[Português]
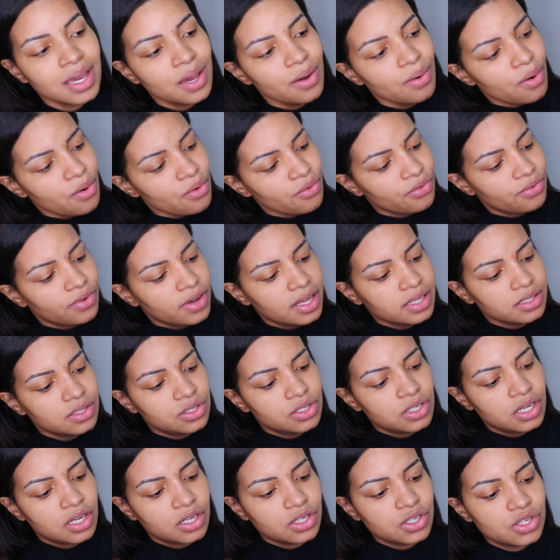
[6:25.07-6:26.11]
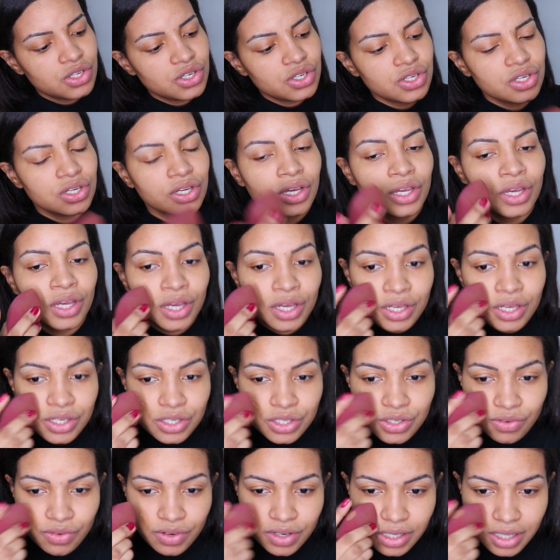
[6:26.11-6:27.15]
Eu confesso, gente,
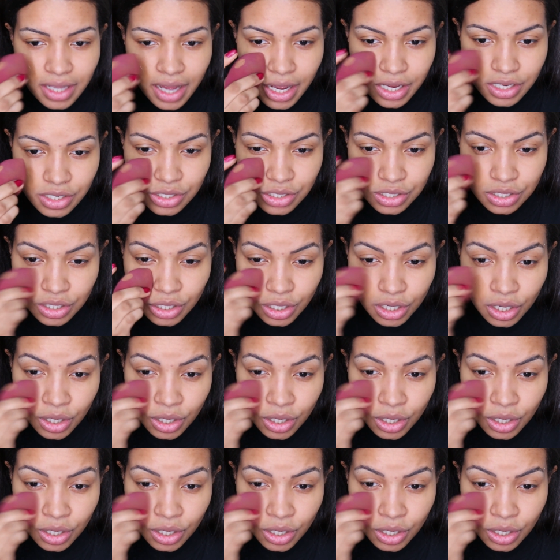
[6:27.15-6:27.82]
de verdade.